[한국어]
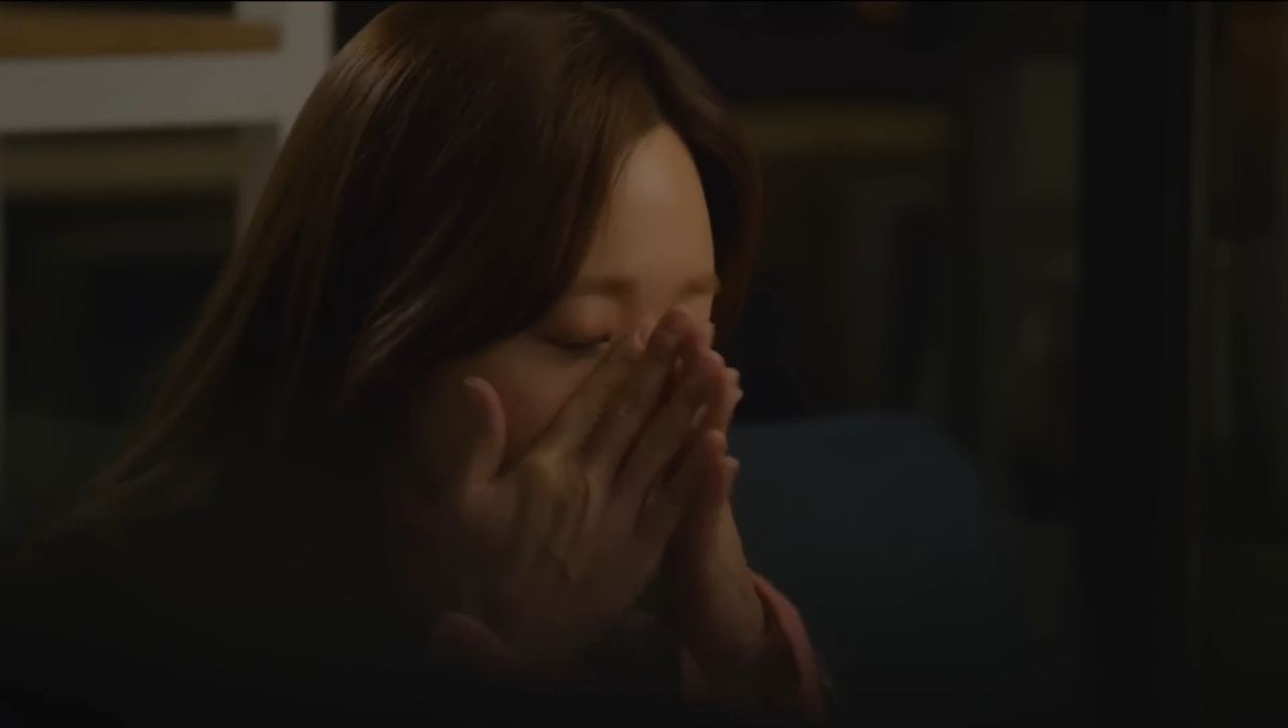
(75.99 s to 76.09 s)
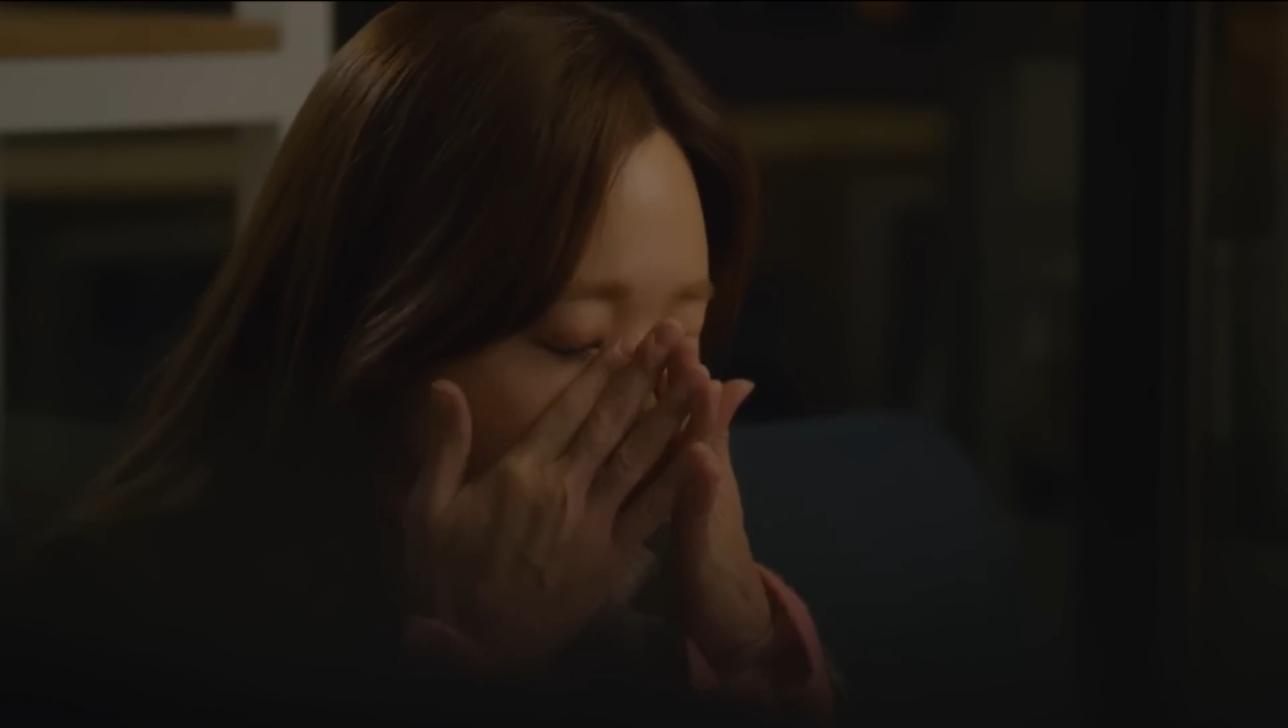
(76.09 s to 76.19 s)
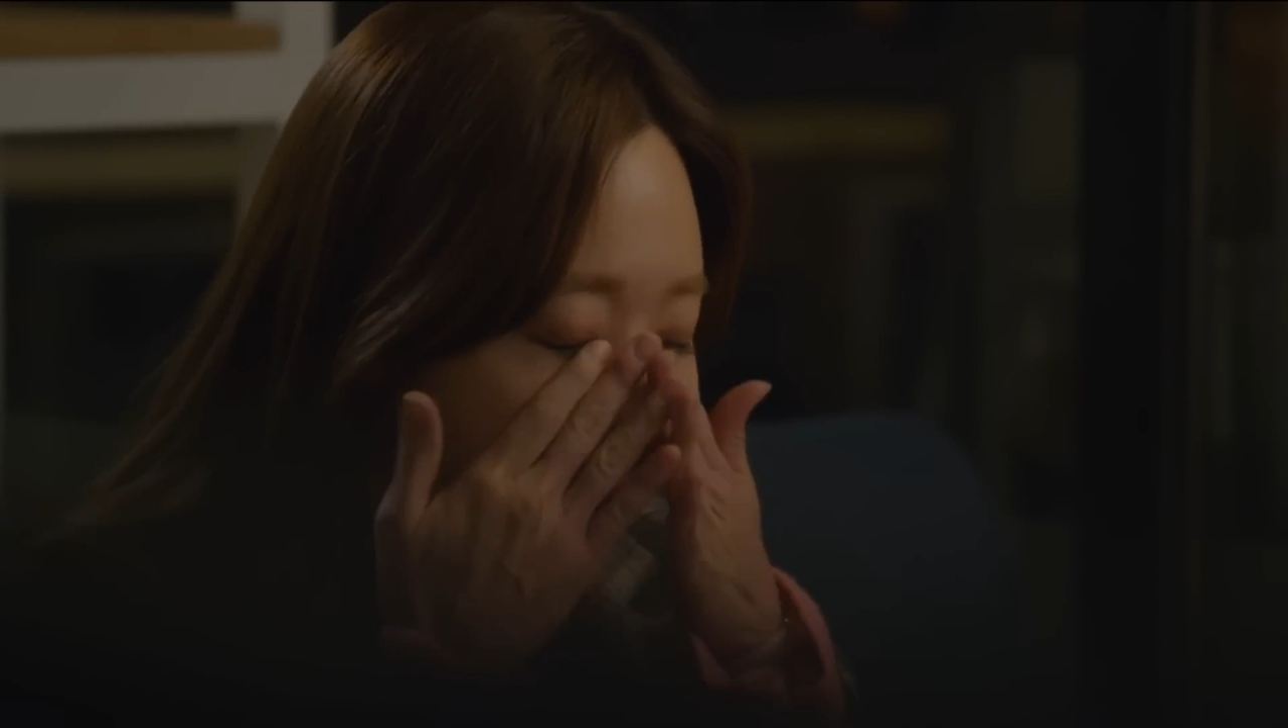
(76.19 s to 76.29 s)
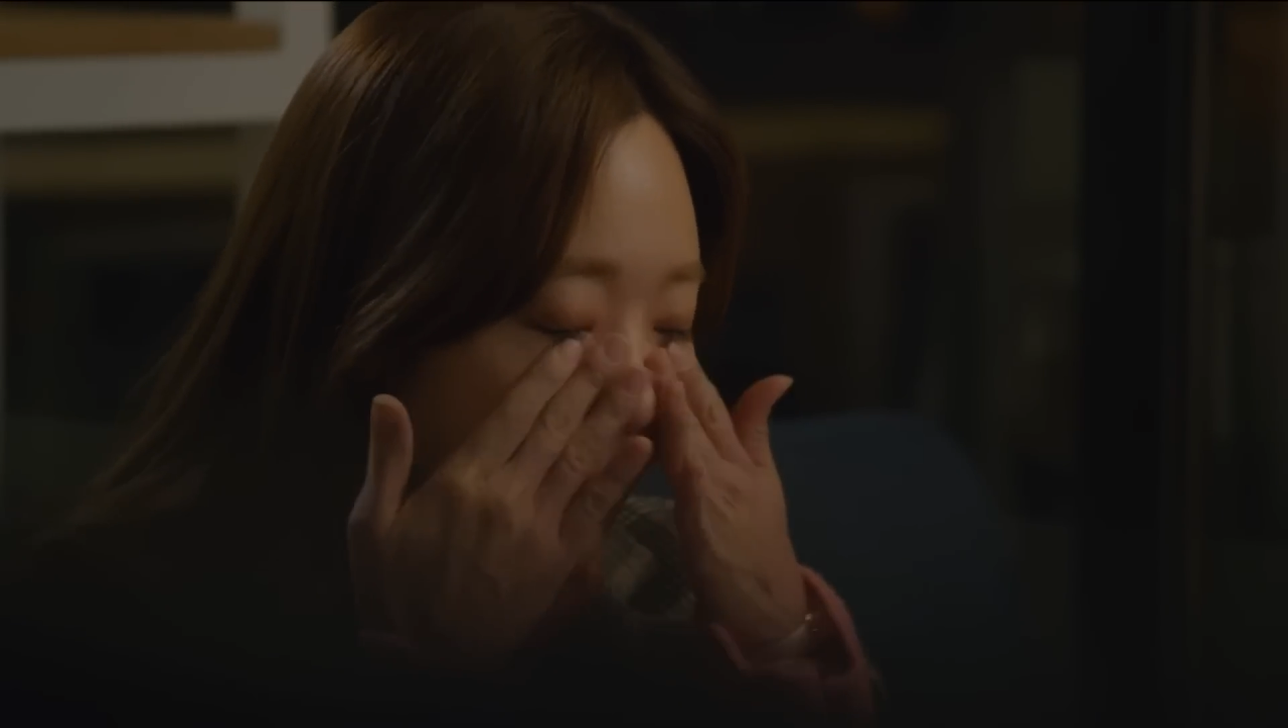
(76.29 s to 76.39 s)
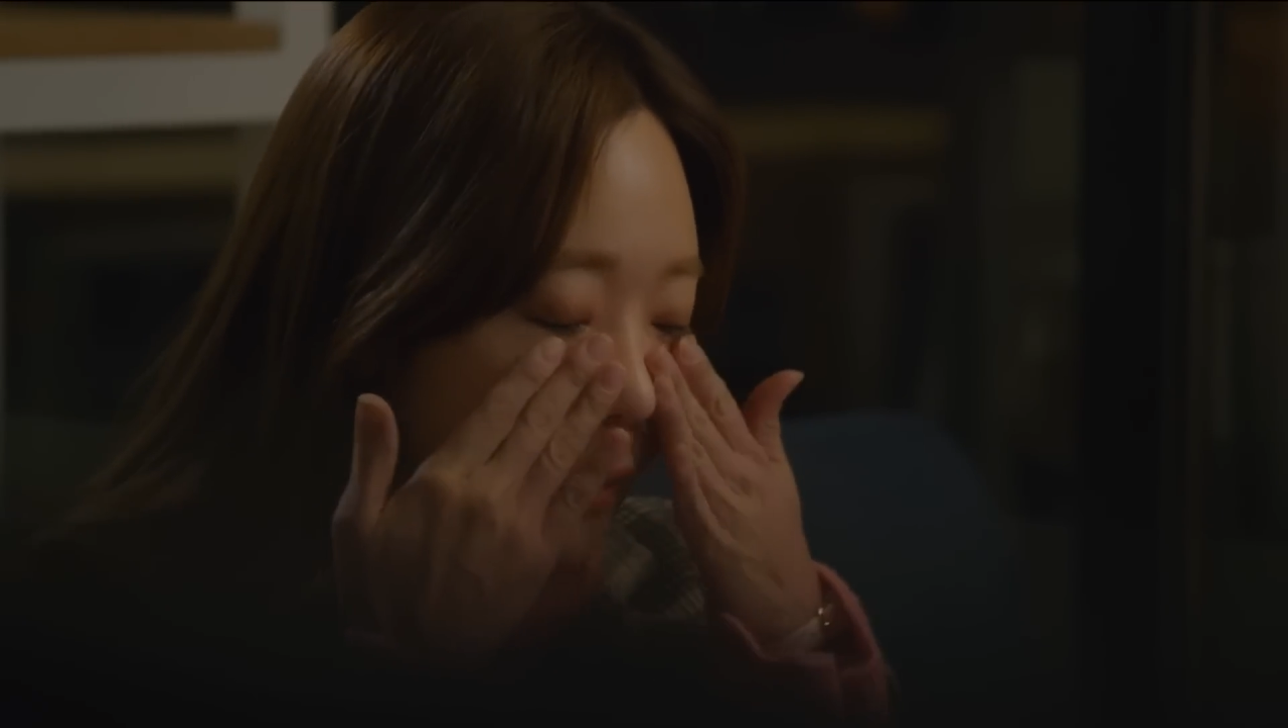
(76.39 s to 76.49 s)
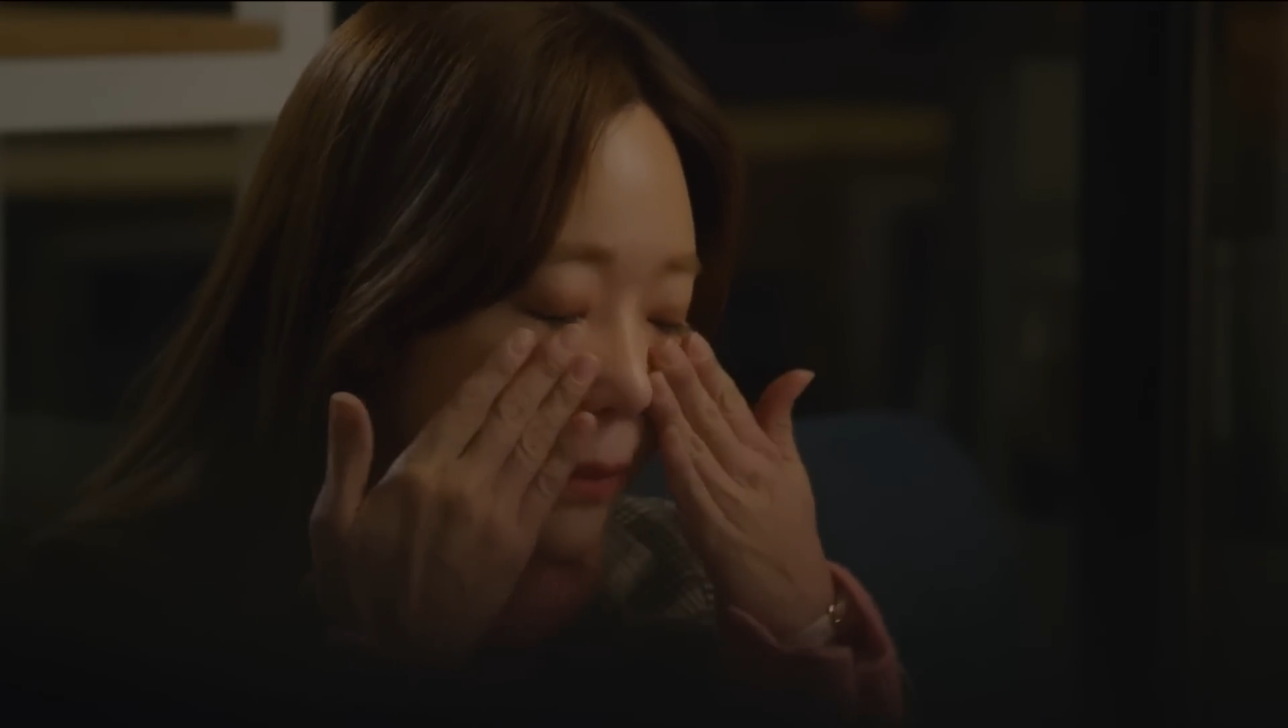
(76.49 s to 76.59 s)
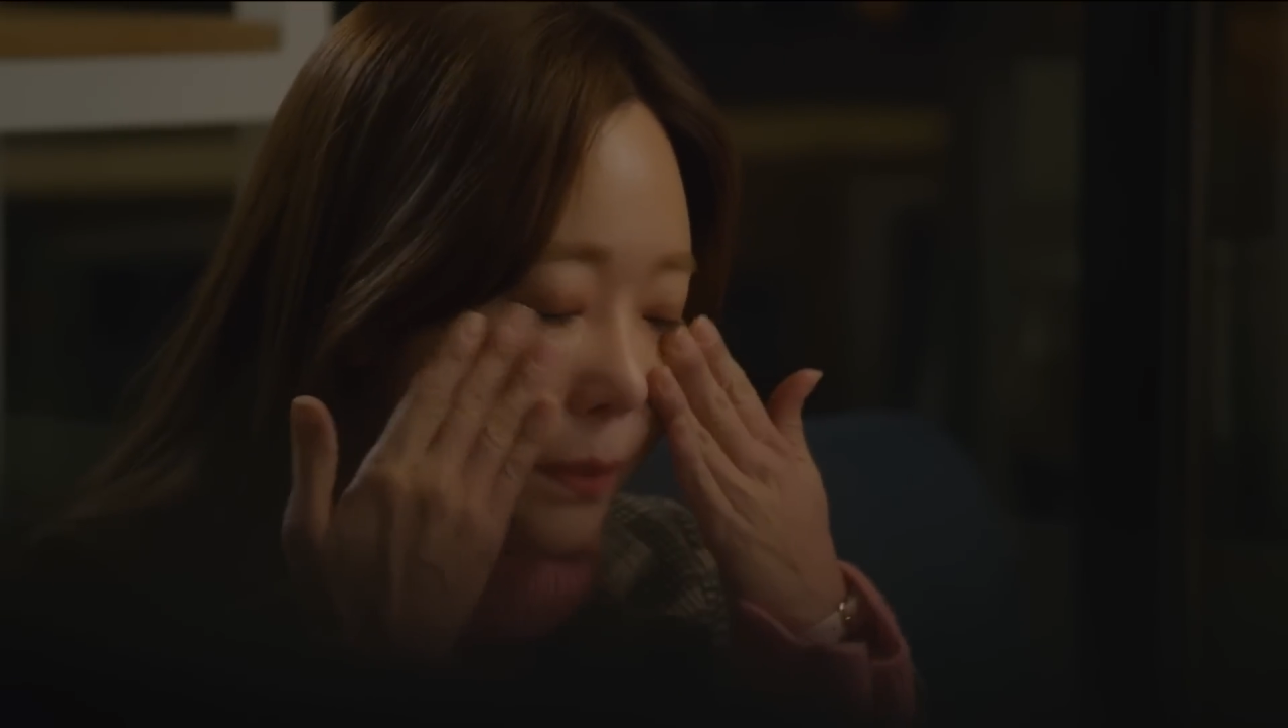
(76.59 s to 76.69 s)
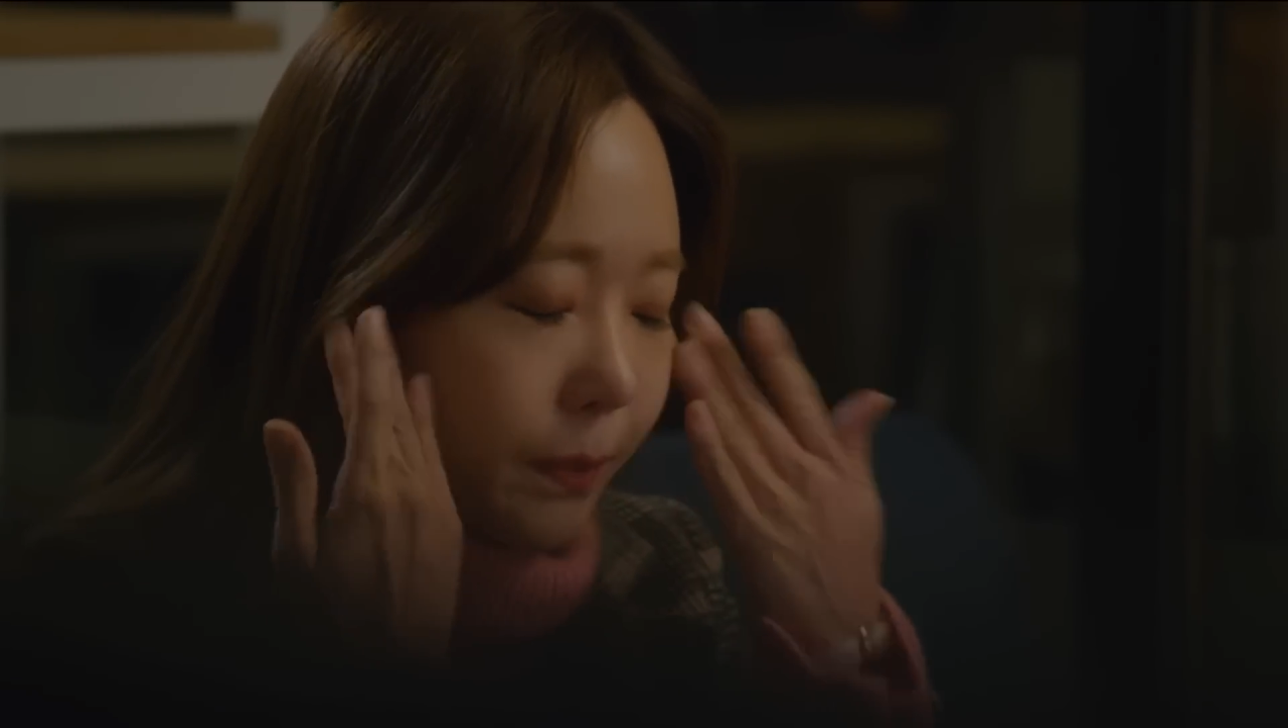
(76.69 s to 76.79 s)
게 정말